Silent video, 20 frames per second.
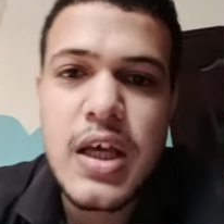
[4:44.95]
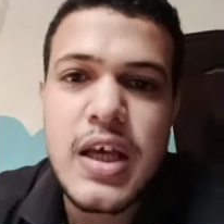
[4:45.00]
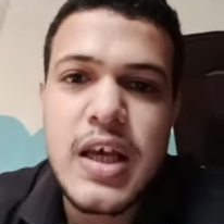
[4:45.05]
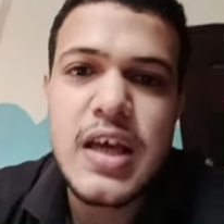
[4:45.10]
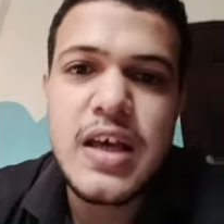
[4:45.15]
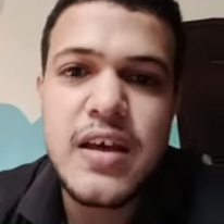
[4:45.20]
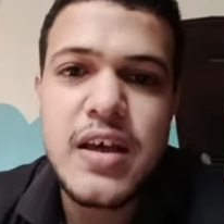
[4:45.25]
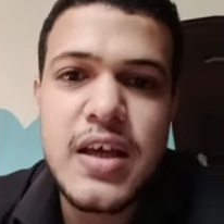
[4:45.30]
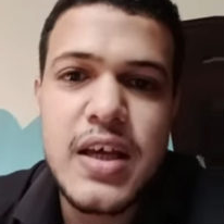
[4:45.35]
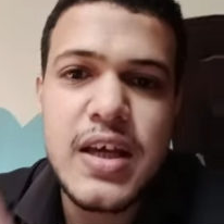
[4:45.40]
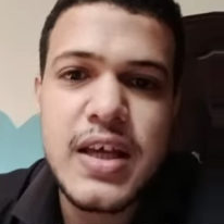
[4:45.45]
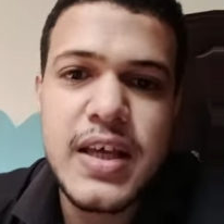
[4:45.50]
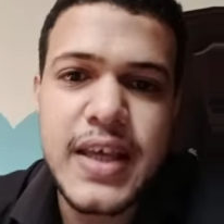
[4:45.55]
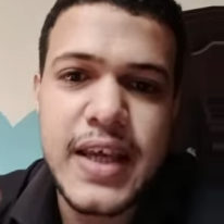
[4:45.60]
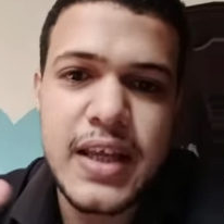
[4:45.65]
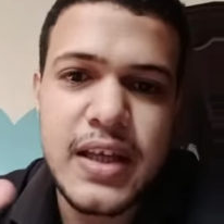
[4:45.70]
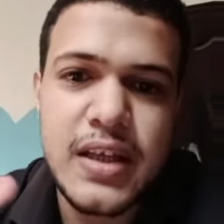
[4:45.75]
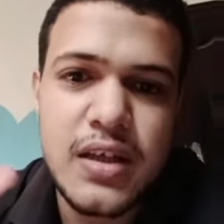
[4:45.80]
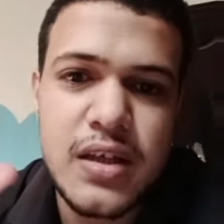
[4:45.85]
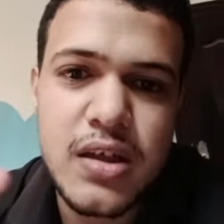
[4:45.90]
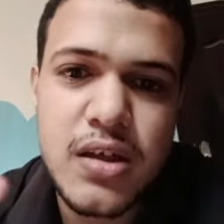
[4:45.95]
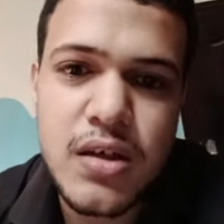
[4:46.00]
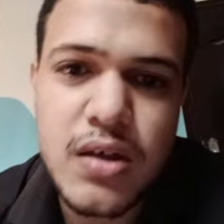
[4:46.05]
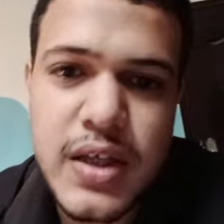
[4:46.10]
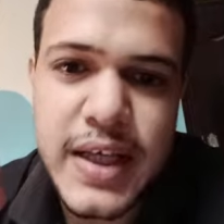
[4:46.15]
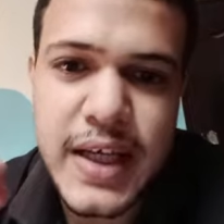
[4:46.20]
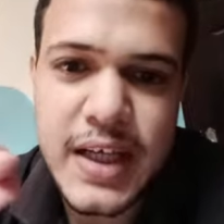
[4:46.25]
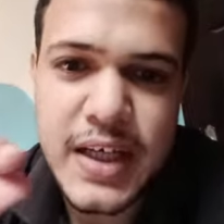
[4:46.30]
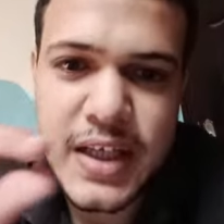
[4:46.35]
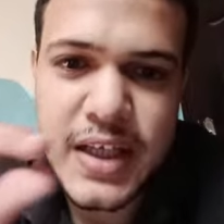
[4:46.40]
يعني
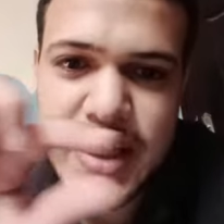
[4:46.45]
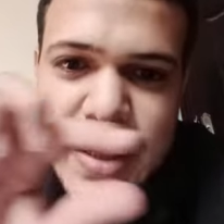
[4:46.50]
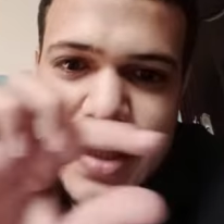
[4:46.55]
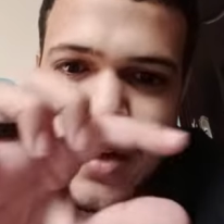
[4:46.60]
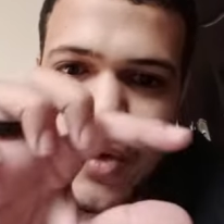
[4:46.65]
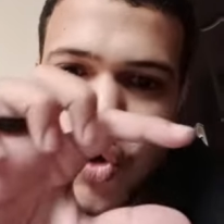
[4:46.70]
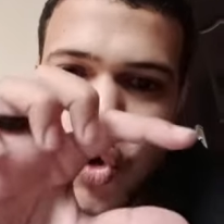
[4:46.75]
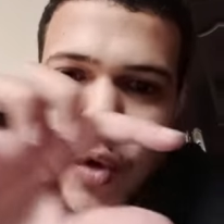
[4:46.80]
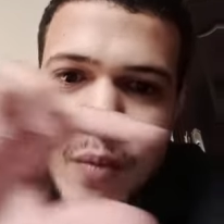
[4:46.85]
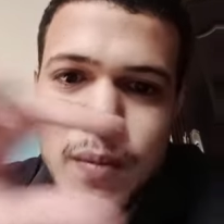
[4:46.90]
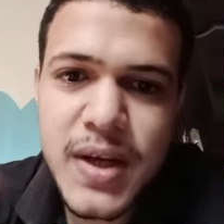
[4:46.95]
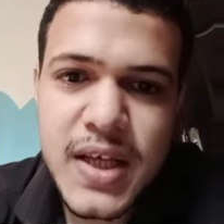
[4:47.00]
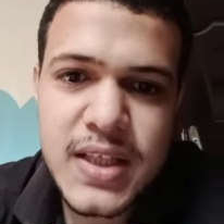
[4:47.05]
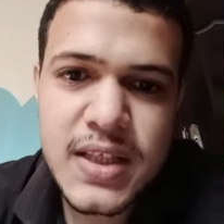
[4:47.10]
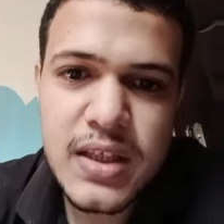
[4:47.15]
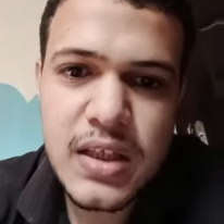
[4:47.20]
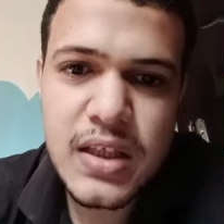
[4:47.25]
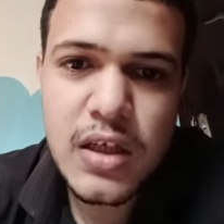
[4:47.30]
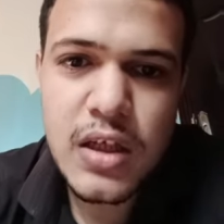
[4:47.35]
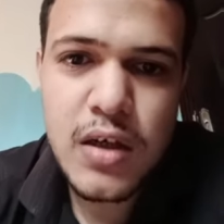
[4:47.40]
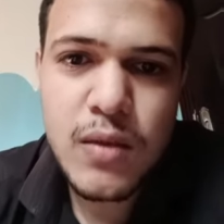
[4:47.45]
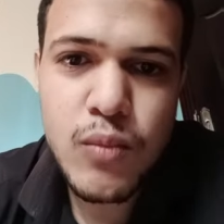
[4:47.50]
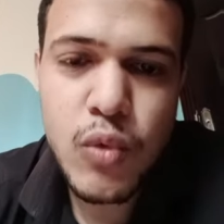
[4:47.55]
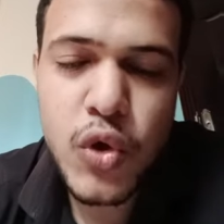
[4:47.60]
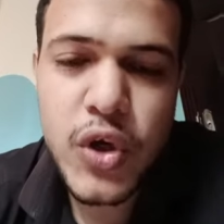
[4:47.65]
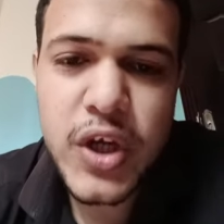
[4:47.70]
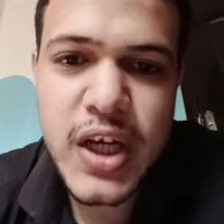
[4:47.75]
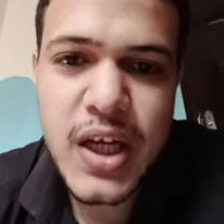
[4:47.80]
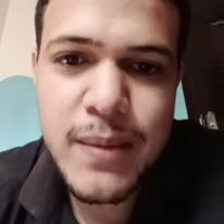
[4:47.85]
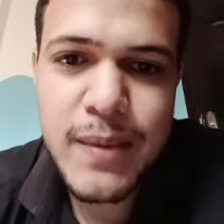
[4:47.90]
يعني الجمله دي
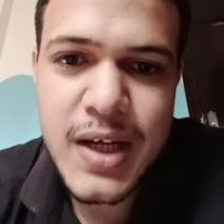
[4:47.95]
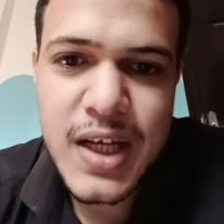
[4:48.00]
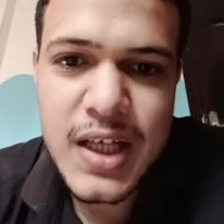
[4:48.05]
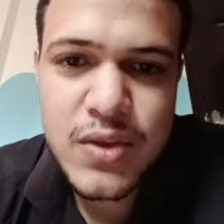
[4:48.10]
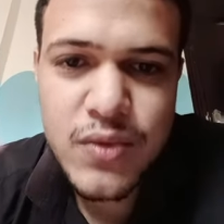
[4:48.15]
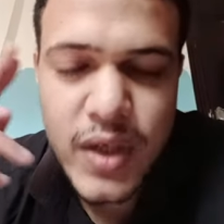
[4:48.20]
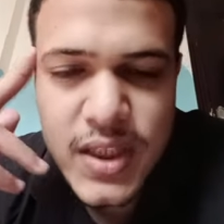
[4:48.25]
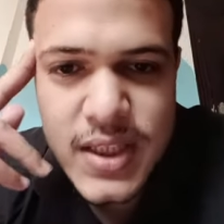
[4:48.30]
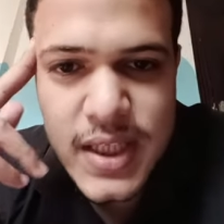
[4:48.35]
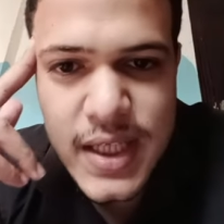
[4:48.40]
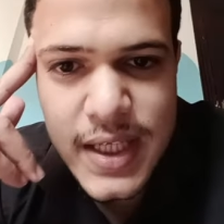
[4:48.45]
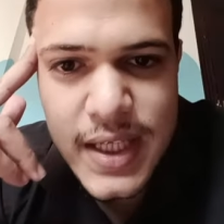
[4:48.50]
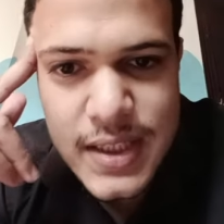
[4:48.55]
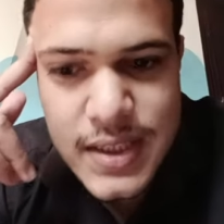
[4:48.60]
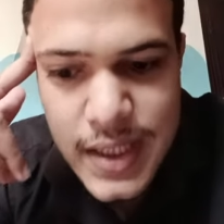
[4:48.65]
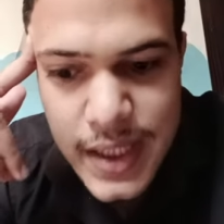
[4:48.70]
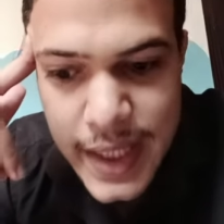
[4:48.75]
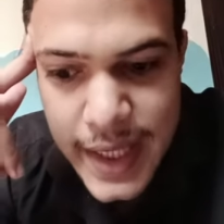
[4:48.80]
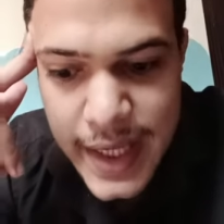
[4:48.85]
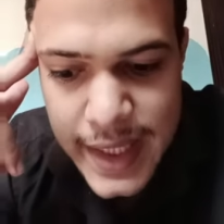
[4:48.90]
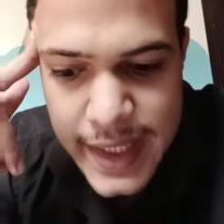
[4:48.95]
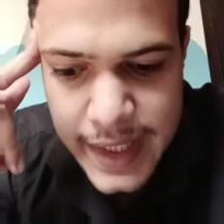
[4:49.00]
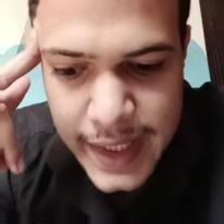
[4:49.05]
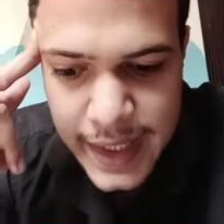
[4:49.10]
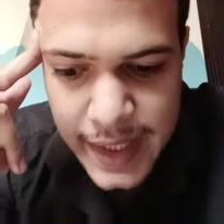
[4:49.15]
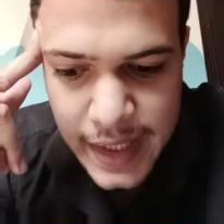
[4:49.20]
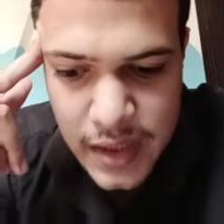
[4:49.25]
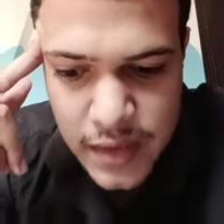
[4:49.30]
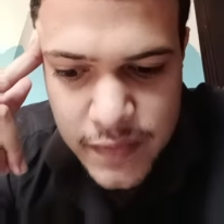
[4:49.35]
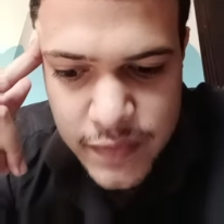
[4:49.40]
ممكن نعمل ادويه كتيره جدا
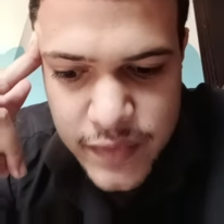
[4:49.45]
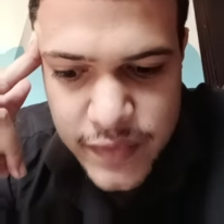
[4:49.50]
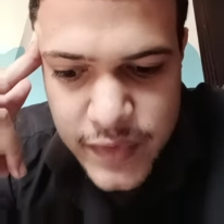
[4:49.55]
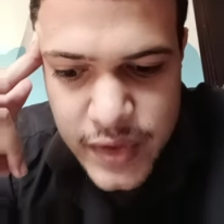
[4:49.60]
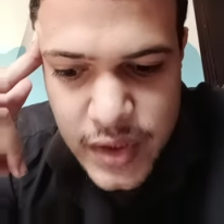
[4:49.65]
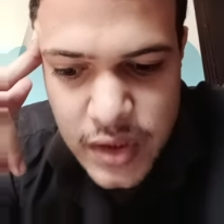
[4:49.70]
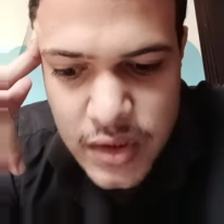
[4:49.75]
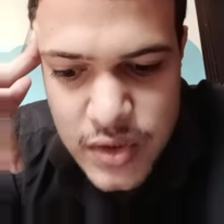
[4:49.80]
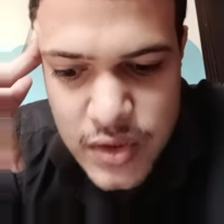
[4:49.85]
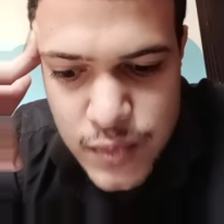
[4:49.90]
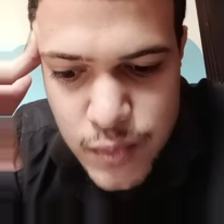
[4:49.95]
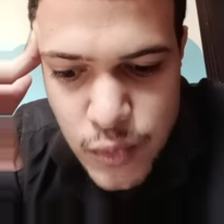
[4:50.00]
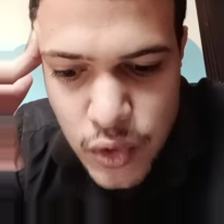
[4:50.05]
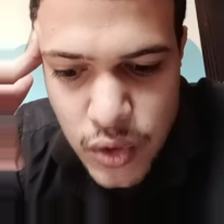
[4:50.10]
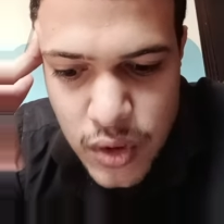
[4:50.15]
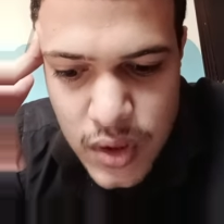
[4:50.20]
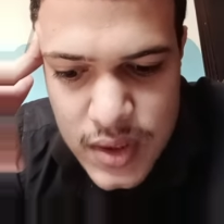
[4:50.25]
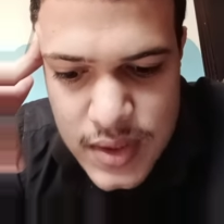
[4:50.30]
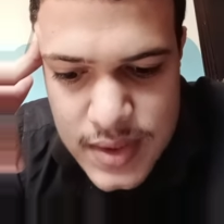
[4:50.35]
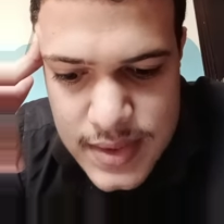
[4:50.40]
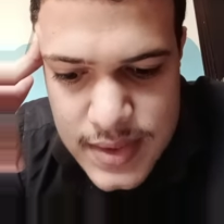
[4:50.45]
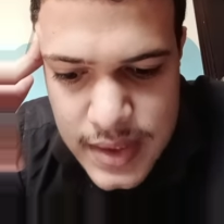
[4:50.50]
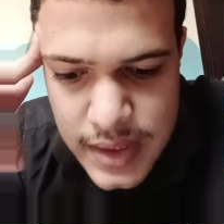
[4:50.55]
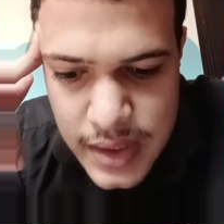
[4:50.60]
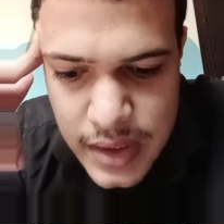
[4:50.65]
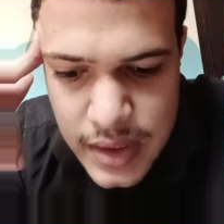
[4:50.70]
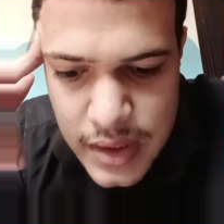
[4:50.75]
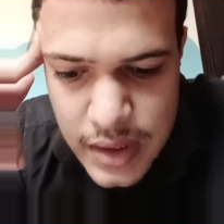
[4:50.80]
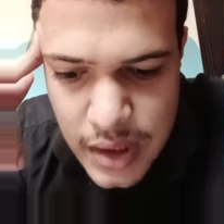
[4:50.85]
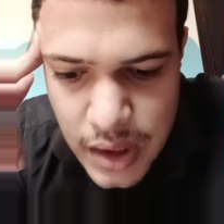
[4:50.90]
غاليه يعني في نون سمول
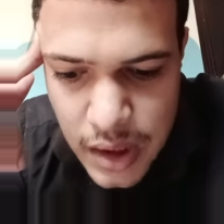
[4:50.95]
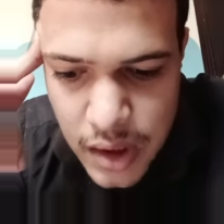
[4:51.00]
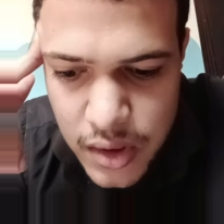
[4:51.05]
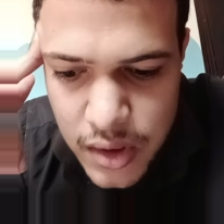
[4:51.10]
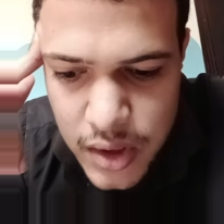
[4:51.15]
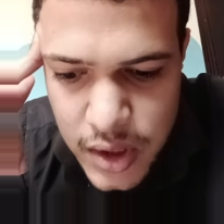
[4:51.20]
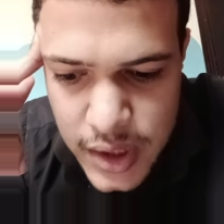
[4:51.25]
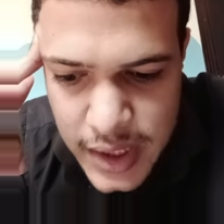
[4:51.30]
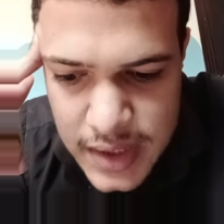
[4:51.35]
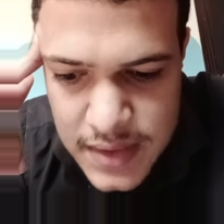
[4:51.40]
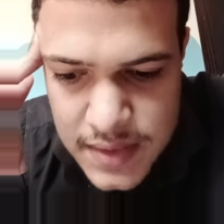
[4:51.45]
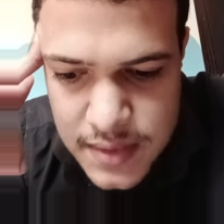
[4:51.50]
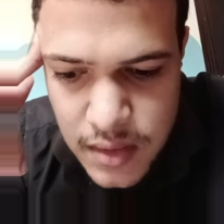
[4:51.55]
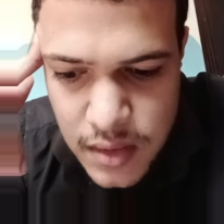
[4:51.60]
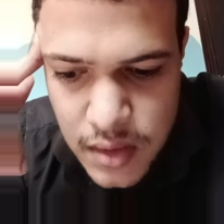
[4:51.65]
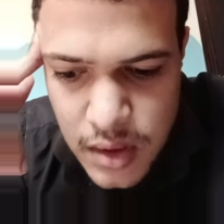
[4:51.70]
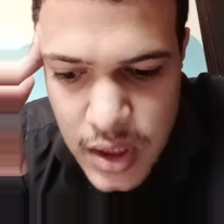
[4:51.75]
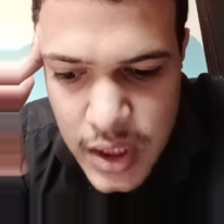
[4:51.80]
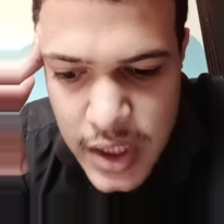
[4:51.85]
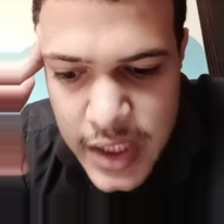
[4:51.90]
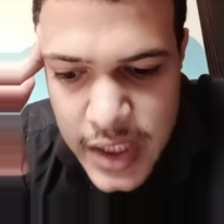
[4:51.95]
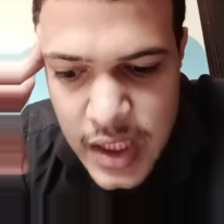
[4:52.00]
سيل لانج كانسر